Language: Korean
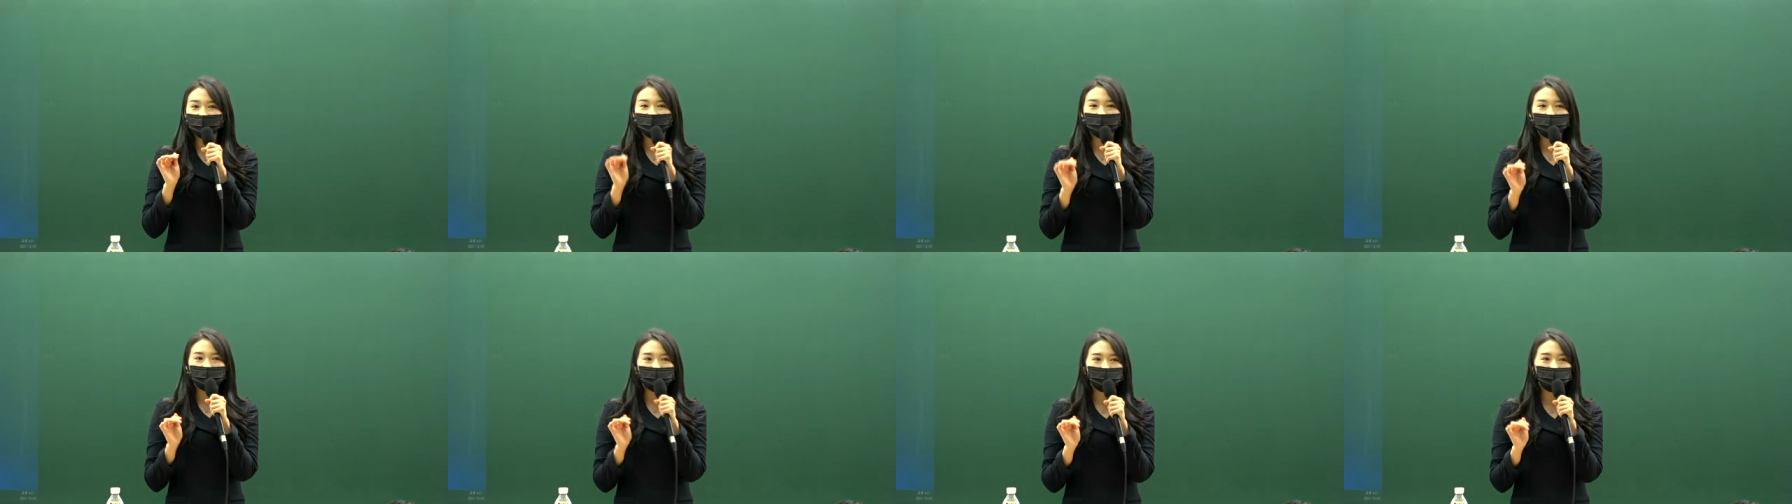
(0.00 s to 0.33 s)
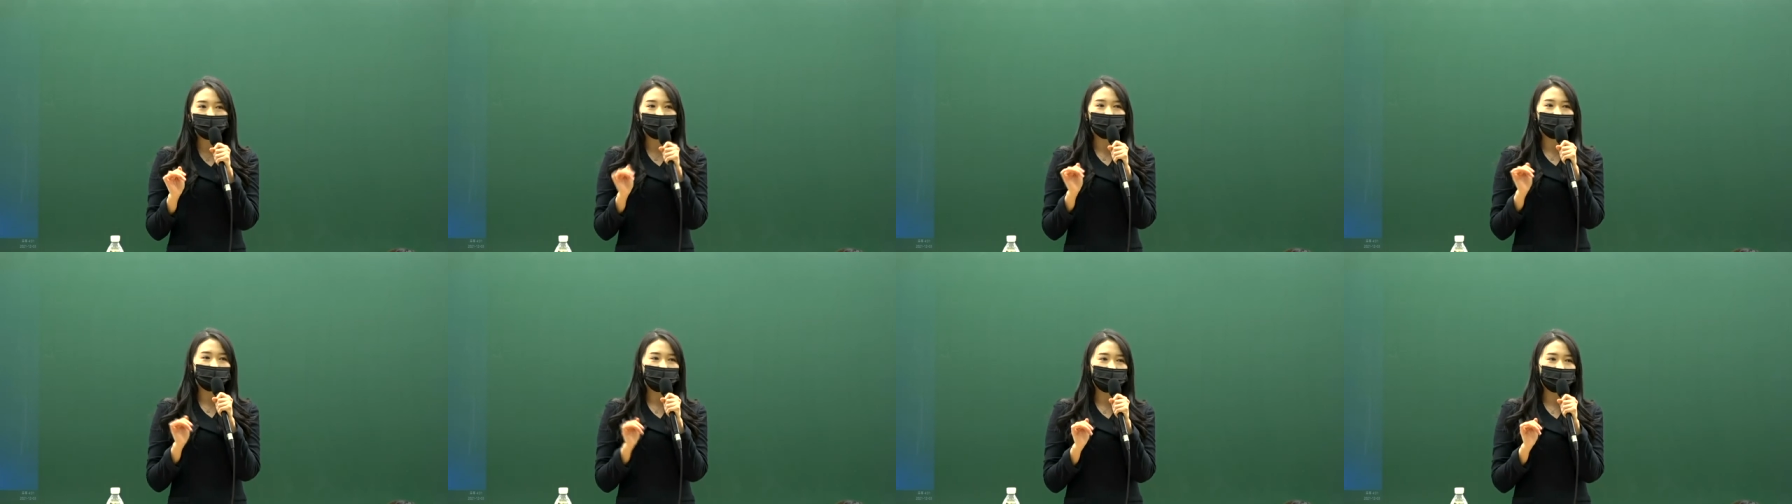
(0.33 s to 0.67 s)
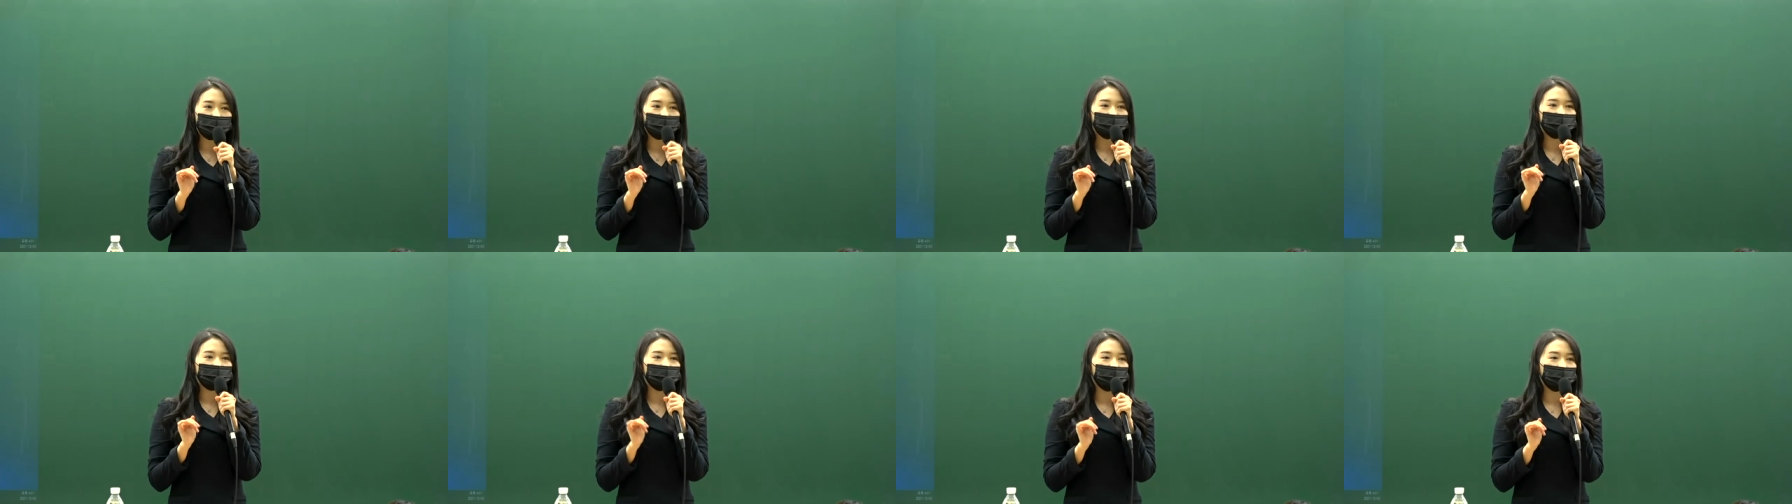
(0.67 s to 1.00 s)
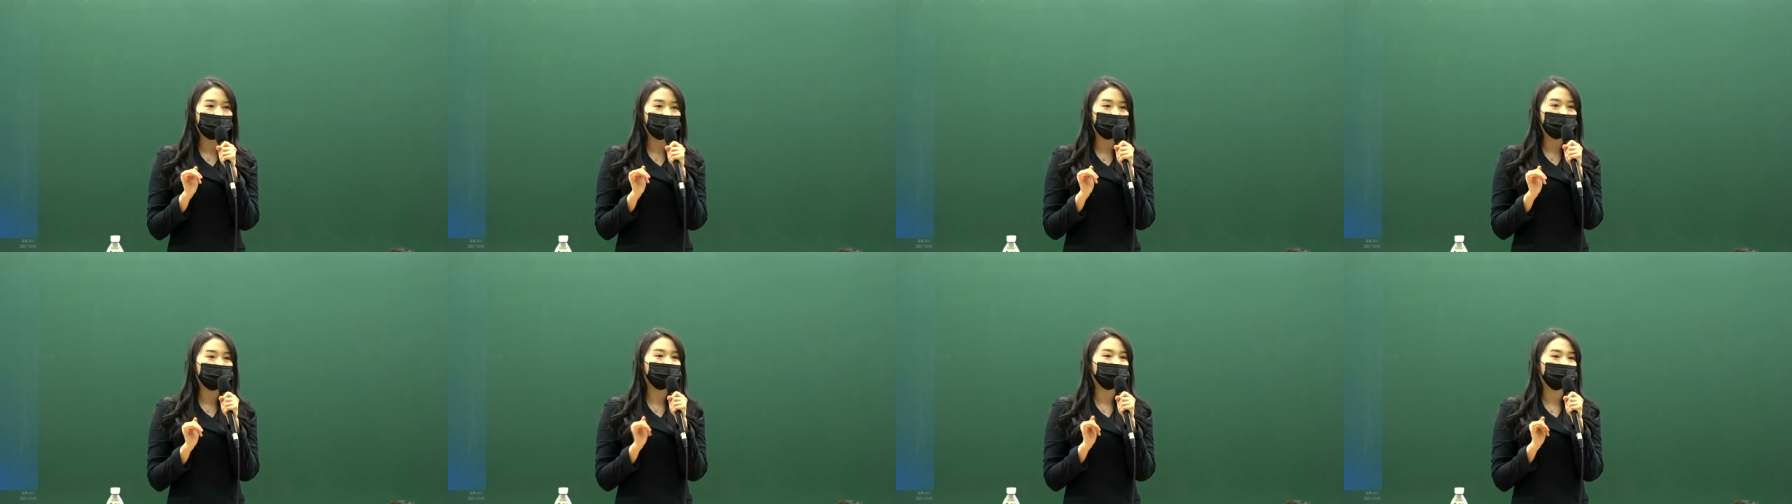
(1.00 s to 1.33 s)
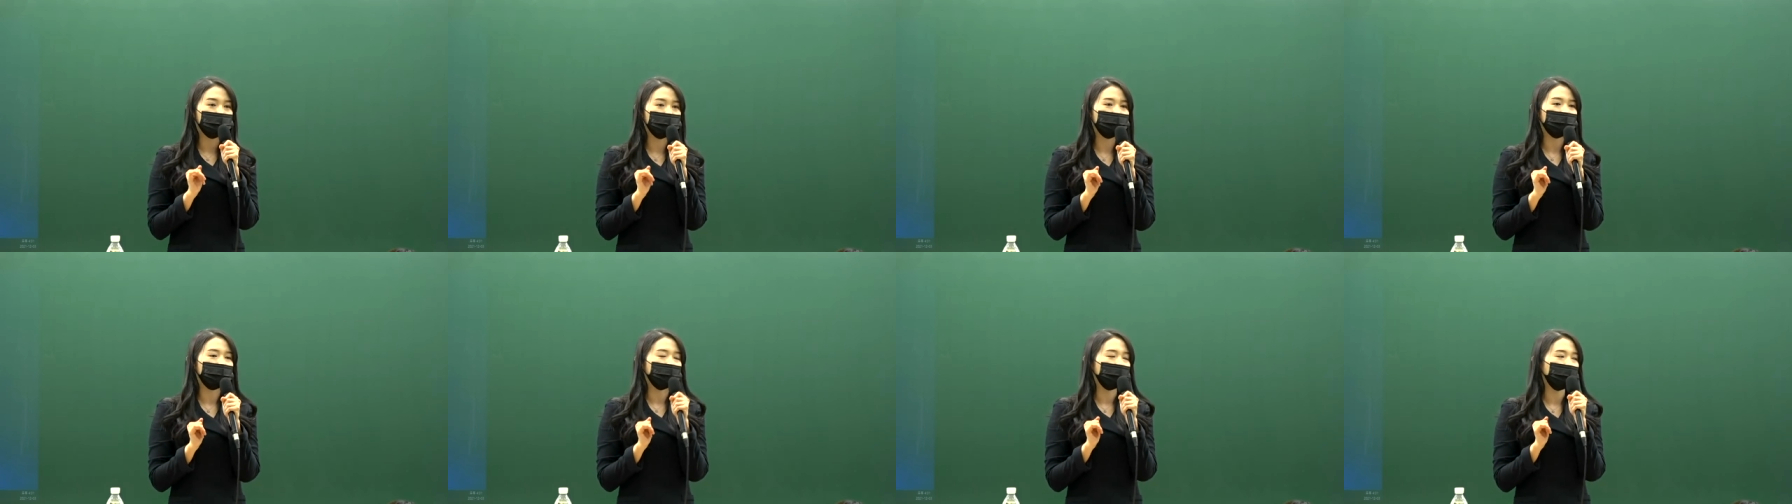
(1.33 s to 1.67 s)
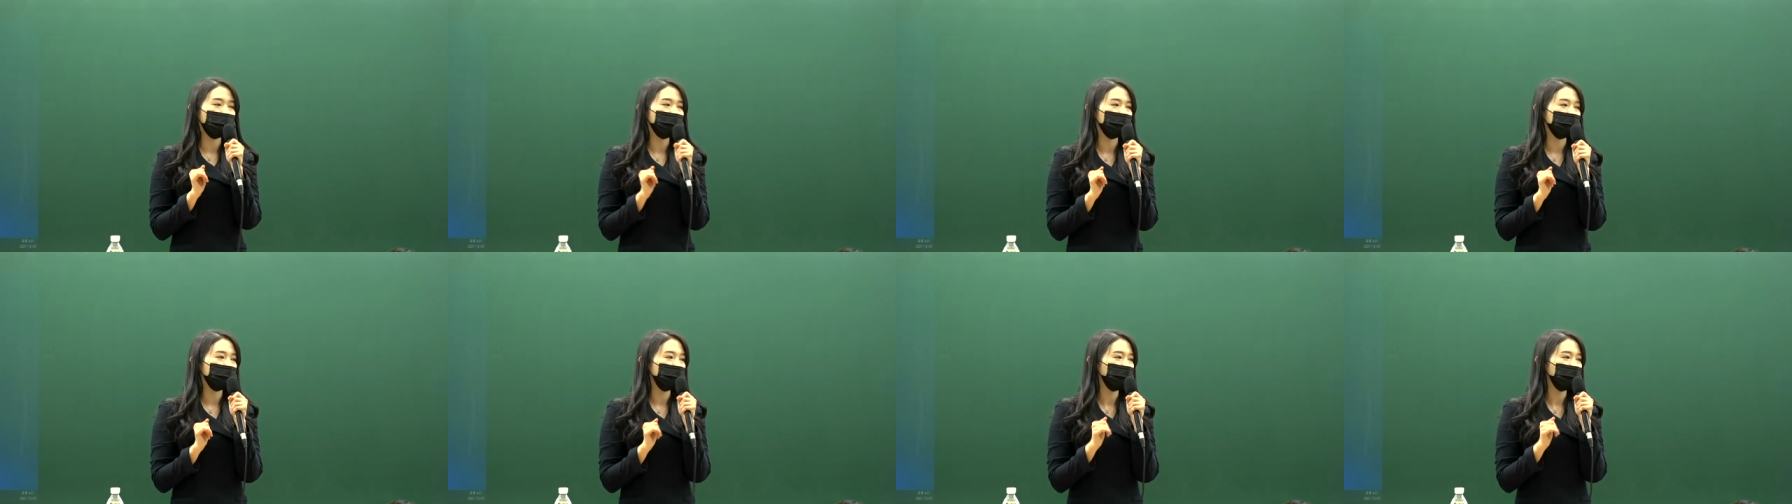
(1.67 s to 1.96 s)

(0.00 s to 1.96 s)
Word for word: 이제 또 이해가 되는 부분이 있거든요.